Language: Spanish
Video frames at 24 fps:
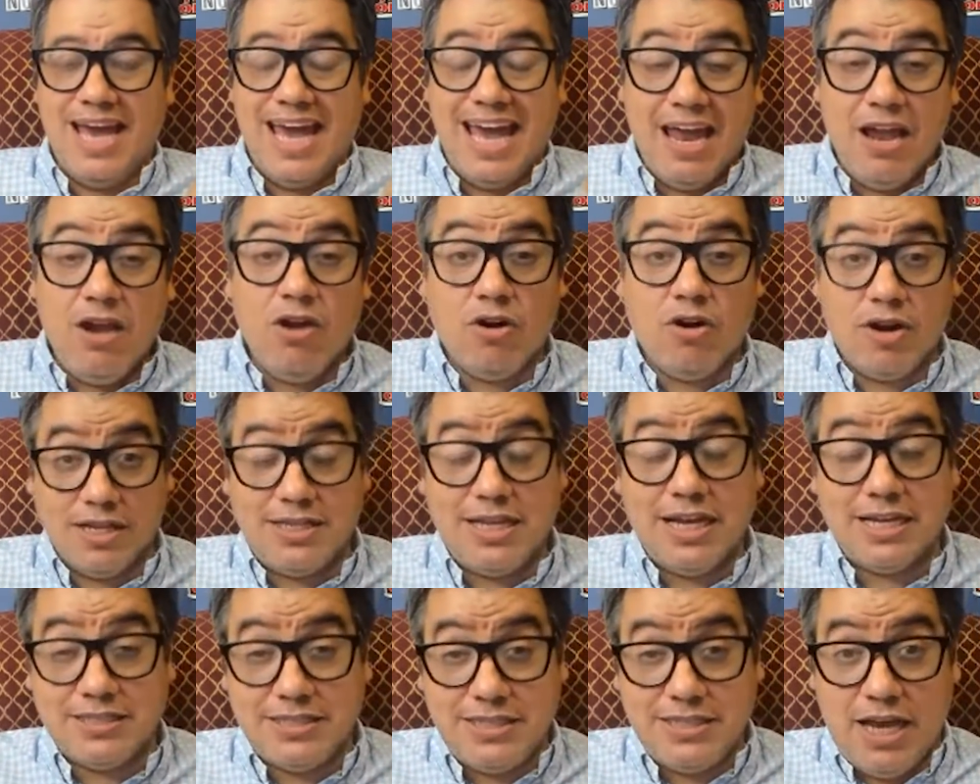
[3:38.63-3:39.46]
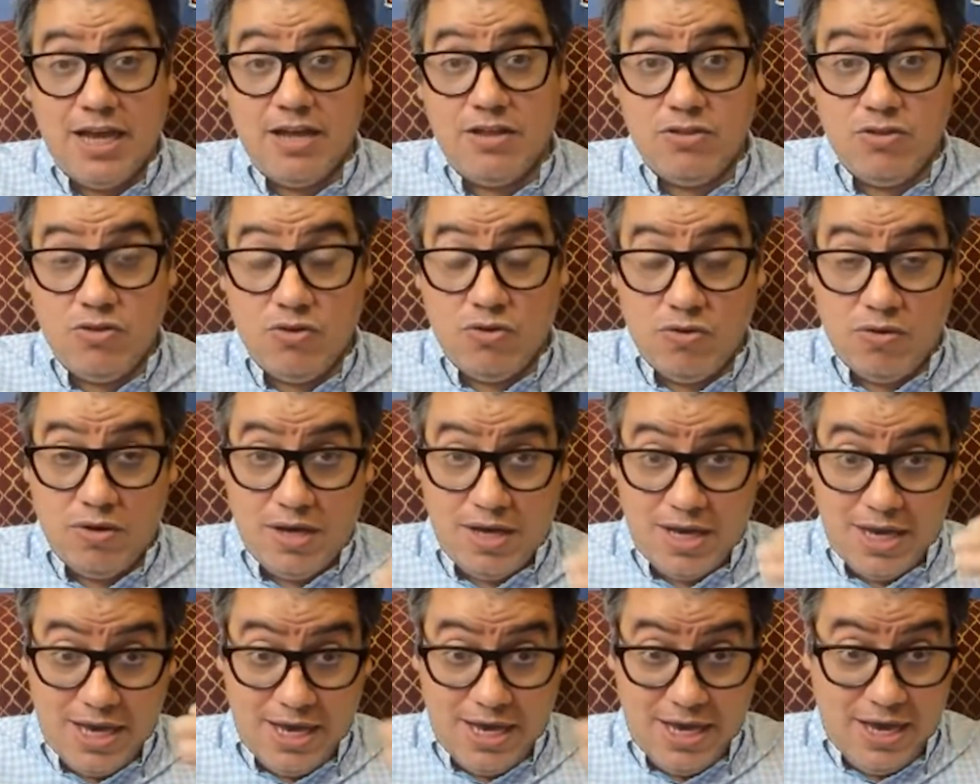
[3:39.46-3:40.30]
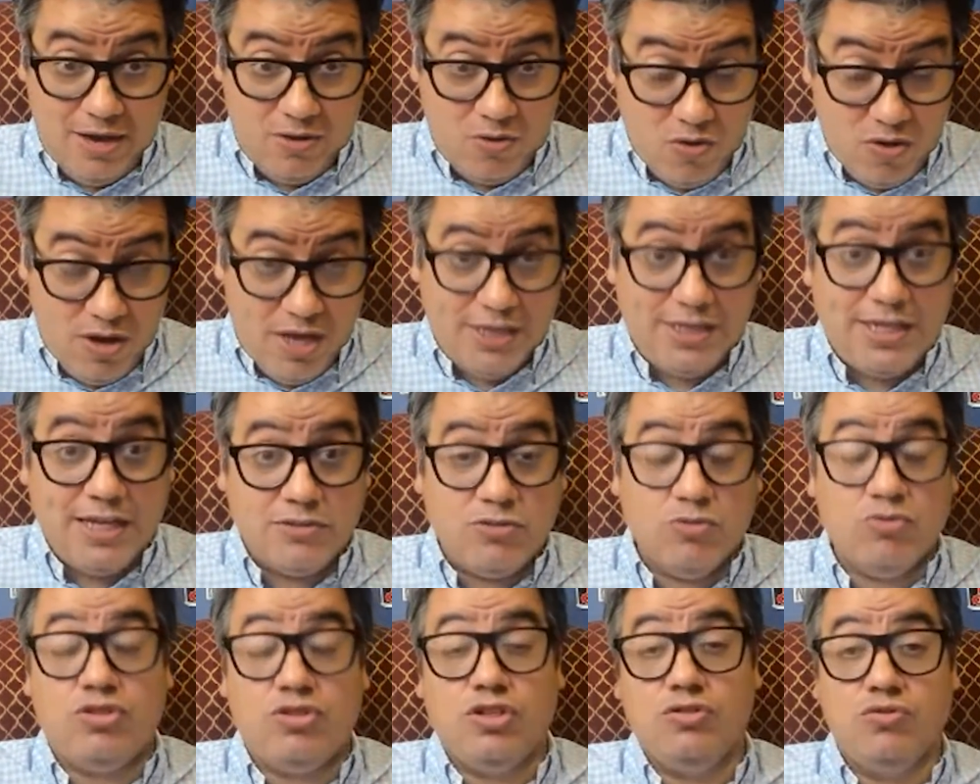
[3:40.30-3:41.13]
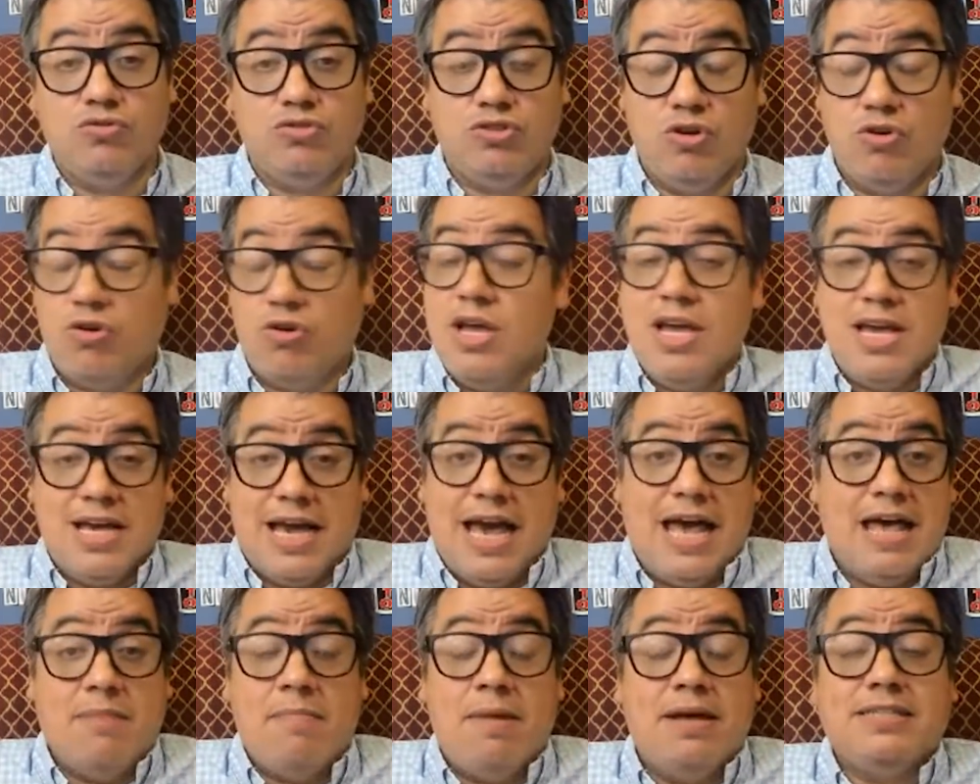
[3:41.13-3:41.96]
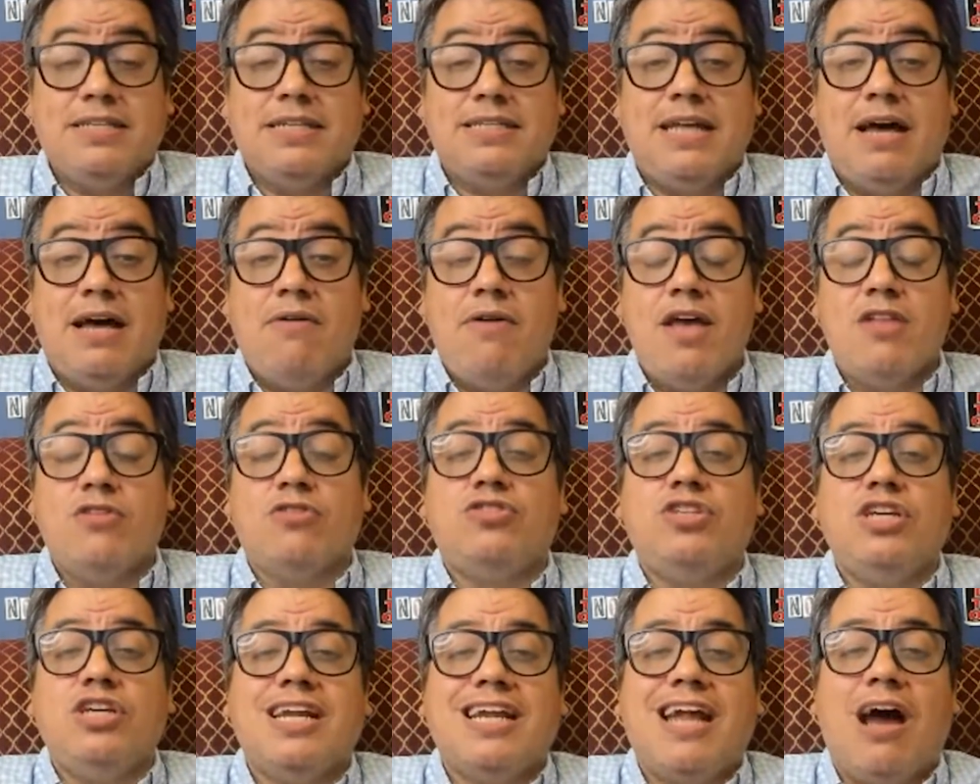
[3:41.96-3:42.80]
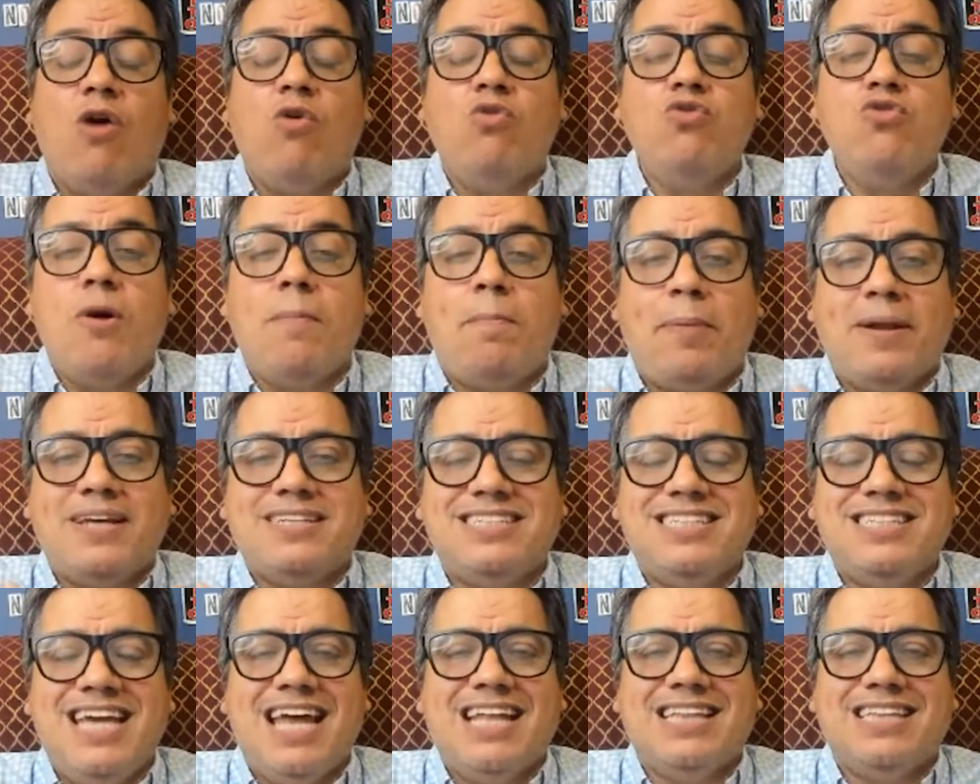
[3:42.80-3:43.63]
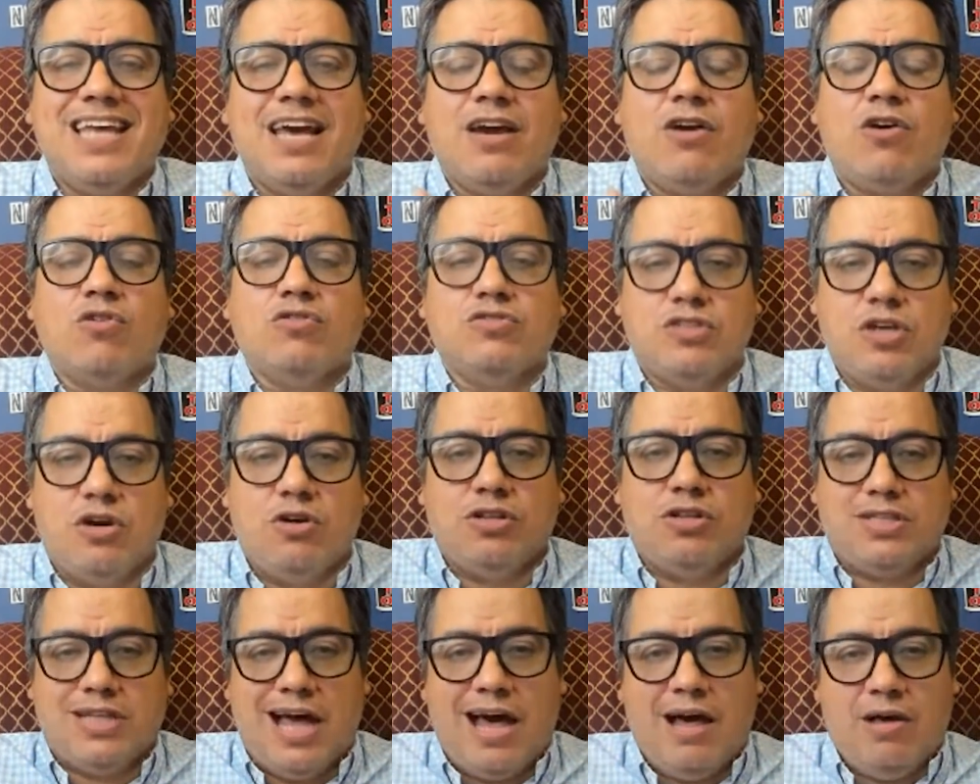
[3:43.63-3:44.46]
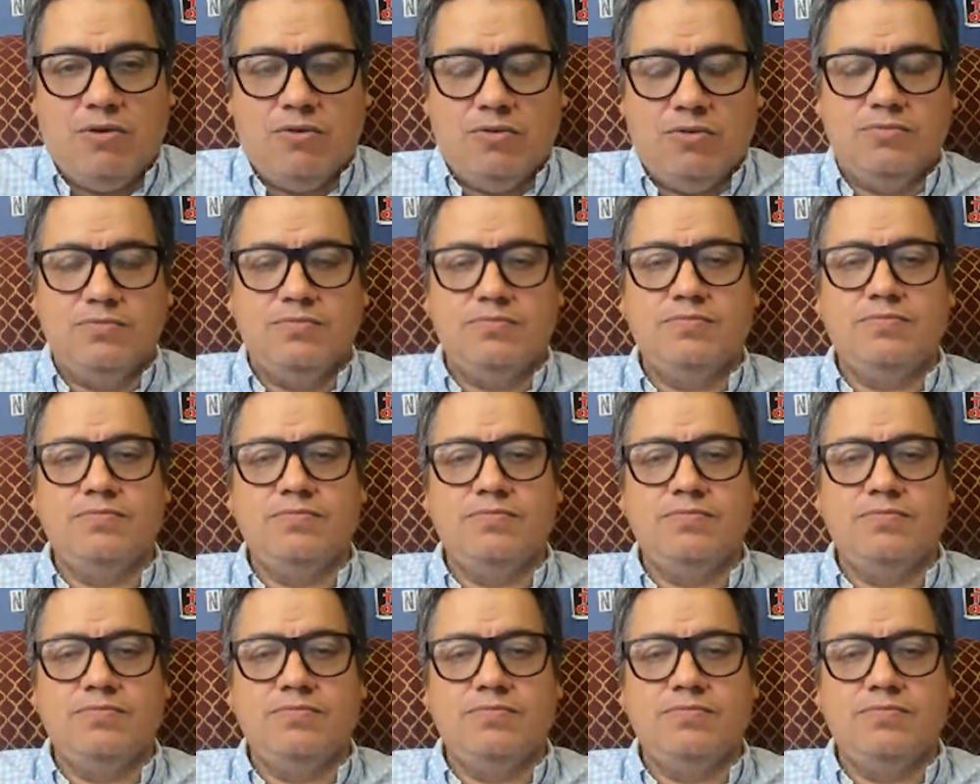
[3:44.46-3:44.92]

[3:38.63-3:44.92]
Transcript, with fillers: Es lo que está haciendo con esta sustitución, que además se está viendo si Raúl no es presidente del Consejo de Estado,